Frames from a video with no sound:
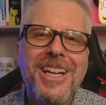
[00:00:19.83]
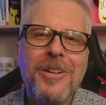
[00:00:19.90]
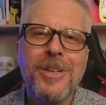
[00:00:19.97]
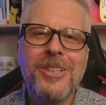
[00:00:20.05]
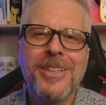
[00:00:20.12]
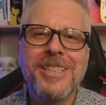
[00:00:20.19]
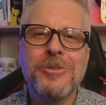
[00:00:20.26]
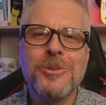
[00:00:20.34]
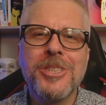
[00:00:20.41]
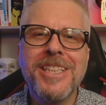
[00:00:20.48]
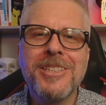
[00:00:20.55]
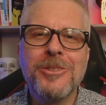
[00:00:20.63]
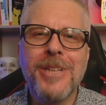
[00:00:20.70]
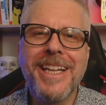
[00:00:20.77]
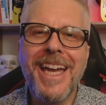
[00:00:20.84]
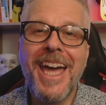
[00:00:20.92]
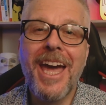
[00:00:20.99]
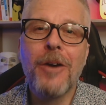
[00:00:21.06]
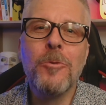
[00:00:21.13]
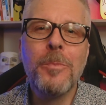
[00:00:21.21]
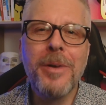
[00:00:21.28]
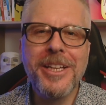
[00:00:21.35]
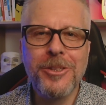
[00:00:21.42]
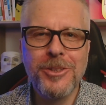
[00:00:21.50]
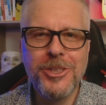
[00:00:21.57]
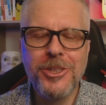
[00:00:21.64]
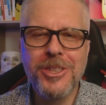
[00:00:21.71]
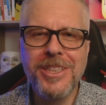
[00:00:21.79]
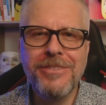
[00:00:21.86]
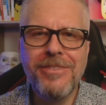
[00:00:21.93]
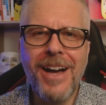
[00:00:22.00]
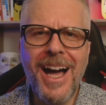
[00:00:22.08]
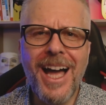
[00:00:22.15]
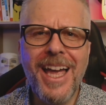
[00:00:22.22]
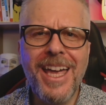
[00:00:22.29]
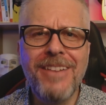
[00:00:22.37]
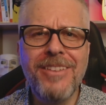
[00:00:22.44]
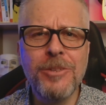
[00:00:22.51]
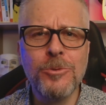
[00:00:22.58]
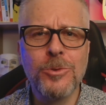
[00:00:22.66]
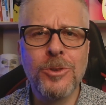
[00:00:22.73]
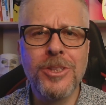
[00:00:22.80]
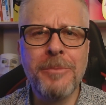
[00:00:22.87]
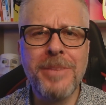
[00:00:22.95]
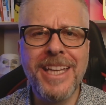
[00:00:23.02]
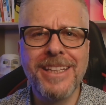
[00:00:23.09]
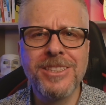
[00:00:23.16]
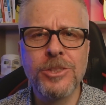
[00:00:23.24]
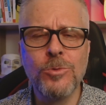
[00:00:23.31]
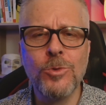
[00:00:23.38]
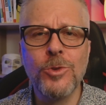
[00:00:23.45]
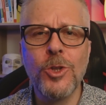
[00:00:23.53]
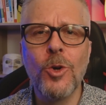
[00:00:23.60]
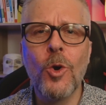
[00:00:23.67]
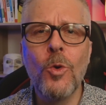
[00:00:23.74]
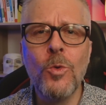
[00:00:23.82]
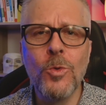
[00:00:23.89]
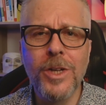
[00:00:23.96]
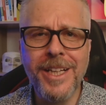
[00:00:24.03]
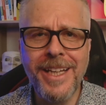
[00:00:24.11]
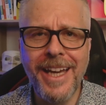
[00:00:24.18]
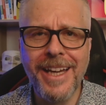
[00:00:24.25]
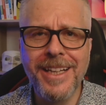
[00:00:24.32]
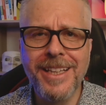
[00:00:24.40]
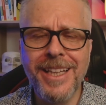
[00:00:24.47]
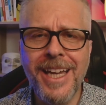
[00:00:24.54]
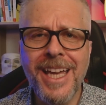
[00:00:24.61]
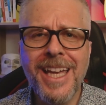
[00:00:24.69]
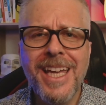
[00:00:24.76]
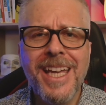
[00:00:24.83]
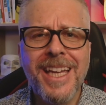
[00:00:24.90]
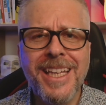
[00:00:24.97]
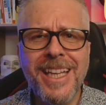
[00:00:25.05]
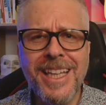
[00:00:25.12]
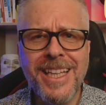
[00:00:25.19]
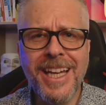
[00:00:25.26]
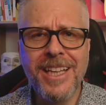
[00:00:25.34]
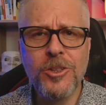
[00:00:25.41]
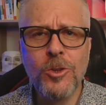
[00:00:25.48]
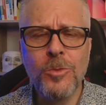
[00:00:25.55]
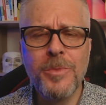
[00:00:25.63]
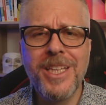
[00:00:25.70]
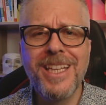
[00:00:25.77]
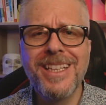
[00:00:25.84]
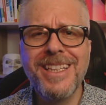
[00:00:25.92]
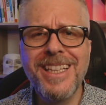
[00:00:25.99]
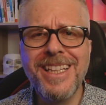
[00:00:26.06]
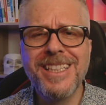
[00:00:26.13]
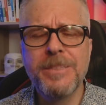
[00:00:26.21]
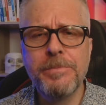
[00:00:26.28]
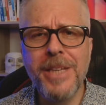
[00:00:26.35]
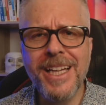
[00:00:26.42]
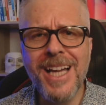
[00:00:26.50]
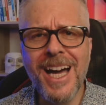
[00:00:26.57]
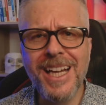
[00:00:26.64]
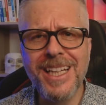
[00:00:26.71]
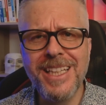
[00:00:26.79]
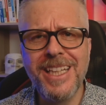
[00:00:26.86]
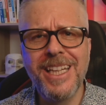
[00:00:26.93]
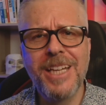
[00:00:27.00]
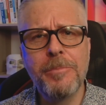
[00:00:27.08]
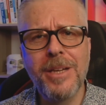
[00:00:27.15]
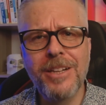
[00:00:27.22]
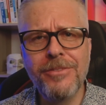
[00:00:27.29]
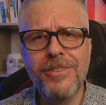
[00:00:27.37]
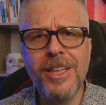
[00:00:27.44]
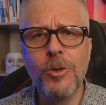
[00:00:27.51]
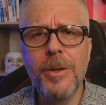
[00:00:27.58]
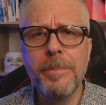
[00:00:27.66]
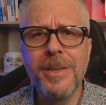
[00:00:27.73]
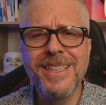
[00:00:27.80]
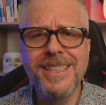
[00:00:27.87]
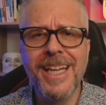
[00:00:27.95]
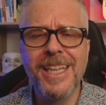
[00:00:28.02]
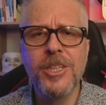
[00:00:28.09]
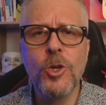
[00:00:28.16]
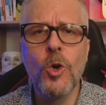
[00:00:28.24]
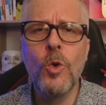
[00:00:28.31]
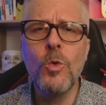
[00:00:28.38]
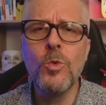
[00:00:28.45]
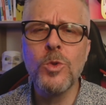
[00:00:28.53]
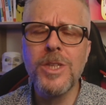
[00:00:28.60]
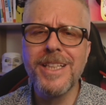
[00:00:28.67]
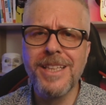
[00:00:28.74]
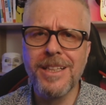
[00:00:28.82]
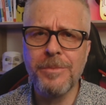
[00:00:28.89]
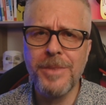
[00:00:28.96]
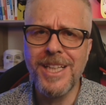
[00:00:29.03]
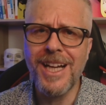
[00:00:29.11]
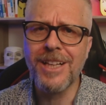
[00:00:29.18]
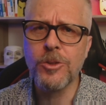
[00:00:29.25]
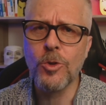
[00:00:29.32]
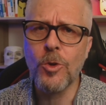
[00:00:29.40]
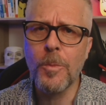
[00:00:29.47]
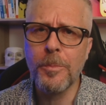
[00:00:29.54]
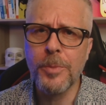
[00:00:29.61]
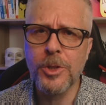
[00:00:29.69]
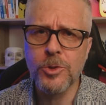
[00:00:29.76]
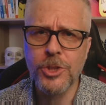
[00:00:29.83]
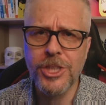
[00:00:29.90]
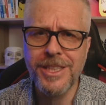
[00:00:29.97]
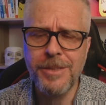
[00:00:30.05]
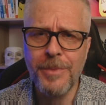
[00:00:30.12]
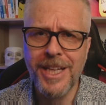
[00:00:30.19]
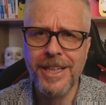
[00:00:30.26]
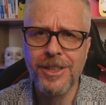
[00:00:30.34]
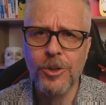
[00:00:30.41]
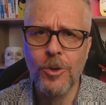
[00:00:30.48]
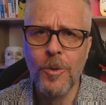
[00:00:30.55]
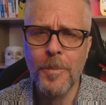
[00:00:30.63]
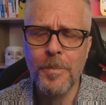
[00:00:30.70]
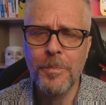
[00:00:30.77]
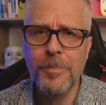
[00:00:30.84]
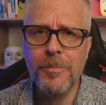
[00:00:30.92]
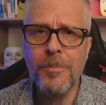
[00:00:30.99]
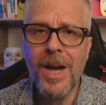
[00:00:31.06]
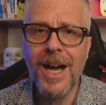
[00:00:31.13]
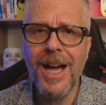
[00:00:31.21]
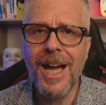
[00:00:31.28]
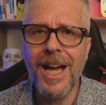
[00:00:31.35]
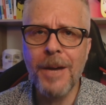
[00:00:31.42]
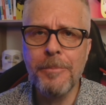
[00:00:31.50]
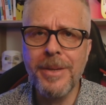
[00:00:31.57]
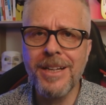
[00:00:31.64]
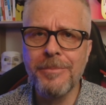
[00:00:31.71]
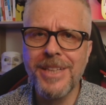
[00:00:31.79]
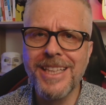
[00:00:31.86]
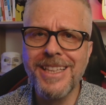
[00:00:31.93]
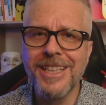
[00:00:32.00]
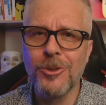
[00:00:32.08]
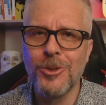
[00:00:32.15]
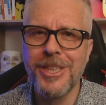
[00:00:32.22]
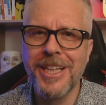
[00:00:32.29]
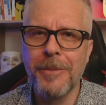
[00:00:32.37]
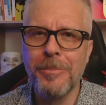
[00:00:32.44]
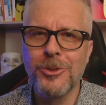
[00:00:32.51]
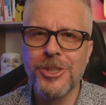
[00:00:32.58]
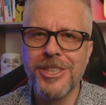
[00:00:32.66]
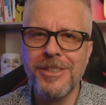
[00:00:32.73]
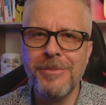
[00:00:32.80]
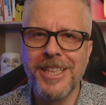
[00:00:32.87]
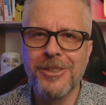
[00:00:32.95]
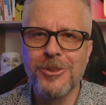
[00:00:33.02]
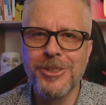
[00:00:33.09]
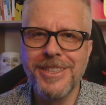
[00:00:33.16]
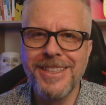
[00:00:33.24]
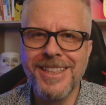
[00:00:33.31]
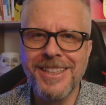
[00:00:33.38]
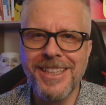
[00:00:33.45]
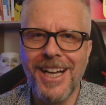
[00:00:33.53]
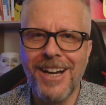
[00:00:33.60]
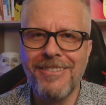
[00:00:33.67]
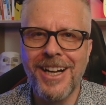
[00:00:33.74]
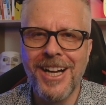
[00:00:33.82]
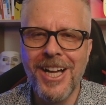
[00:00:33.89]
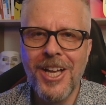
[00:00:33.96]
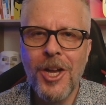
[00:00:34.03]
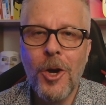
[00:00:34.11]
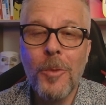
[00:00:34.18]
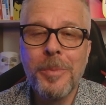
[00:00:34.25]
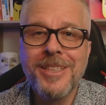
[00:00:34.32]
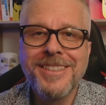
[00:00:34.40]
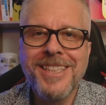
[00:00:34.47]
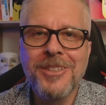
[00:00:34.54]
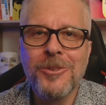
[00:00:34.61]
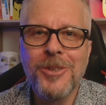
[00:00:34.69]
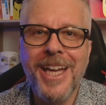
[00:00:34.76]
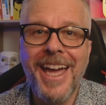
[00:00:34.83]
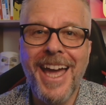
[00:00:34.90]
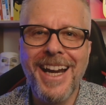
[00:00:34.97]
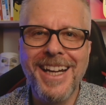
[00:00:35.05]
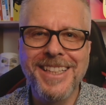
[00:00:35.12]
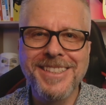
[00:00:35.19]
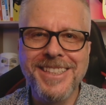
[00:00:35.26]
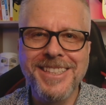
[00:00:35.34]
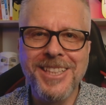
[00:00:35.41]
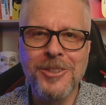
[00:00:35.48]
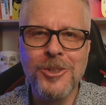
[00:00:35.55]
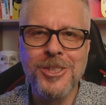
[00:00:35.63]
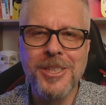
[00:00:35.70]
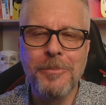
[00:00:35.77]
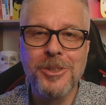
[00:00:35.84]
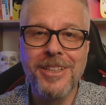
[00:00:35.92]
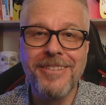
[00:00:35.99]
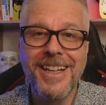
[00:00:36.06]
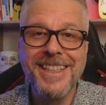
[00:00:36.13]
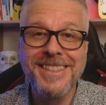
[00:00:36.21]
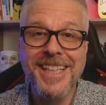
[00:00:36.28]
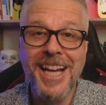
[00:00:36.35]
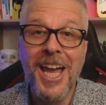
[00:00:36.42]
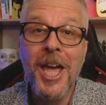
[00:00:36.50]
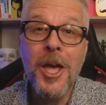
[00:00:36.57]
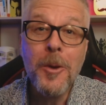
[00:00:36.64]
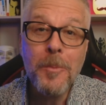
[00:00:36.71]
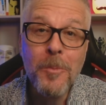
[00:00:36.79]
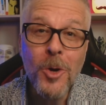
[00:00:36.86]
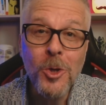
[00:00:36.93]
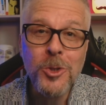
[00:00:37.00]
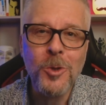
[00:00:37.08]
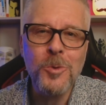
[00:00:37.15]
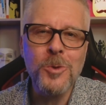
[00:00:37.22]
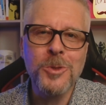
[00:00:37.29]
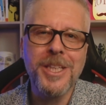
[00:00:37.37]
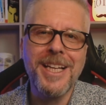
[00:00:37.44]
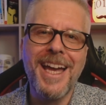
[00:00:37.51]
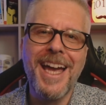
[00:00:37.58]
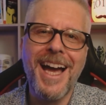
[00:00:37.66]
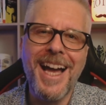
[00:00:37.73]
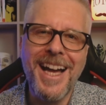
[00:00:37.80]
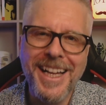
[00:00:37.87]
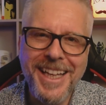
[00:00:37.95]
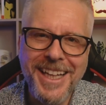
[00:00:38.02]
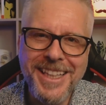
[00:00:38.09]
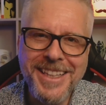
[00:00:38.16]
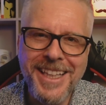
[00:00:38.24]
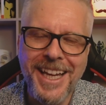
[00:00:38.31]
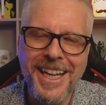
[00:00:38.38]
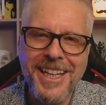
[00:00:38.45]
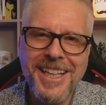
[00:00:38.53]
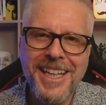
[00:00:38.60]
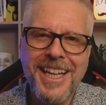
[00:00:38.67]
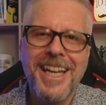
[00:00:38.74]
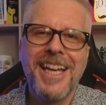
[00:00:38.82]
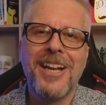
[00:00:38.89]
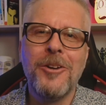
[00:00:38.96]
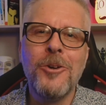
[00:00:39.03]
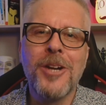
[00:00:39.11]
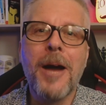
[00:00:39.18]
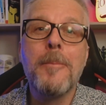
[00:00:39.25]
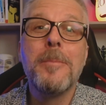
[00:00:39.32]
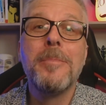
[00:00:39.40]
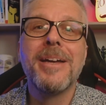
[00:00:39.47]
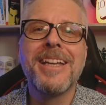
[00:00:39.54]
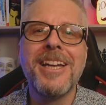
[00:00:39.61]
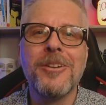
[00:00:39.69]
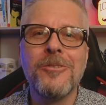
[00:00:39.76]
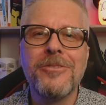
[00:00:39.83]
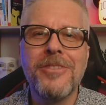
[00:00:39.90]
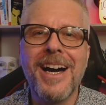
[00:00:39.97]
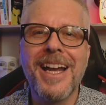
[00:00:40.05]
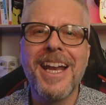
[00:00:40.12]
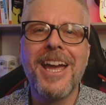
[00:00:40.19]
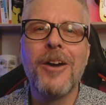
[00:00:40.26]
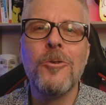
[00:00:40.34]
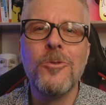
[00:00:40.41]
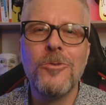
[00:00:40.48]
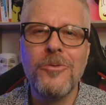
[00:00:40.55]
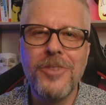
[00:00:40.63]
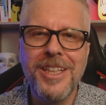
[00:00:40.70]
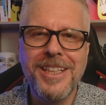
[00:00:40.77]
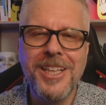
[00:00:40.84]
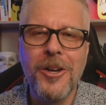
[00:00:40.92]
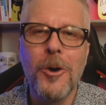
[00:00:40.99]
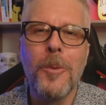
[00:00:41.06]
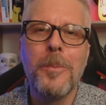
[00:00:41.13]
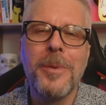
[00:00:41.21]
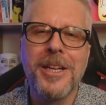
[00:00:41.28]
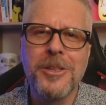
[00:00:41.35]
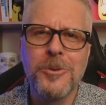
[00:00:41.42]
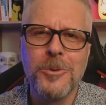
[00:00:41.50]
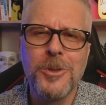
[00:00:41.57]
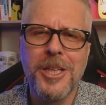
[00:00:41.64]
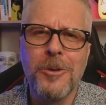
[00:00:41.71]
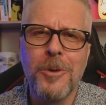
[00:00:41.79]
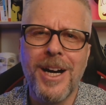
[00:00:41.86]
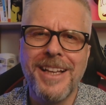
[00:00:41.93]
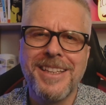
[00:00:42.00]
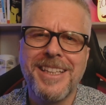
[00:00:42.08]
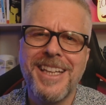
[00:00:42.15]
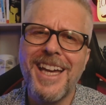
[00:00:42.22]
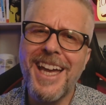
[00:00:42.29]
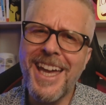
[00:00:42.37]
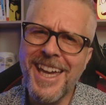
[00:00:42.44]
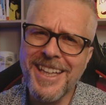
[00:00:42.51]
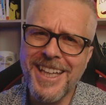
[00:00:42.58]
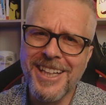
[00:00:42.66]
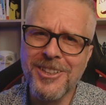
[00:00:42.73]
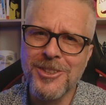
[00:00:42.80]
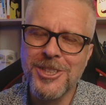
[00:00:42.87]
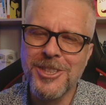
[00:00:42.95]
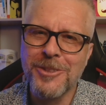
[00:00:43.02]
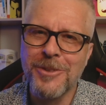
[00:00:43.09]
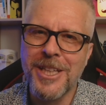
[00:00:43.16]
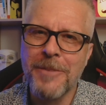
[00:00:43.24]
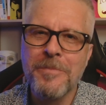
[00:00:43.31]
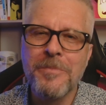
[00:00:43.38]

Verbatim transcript: Quello che è successo è che un paio di giorni fa è venuto da me in studio un cliente chiedendomi di spiegargli per filo e per segno un determinato procedimento. Ma appena mi ha detto di che procedimento si trattava, ho pensato che la stessa cosa poteva essere molto utile anche a te. E allora perché non fare un video per tutti quanti? Ed eccoci qui.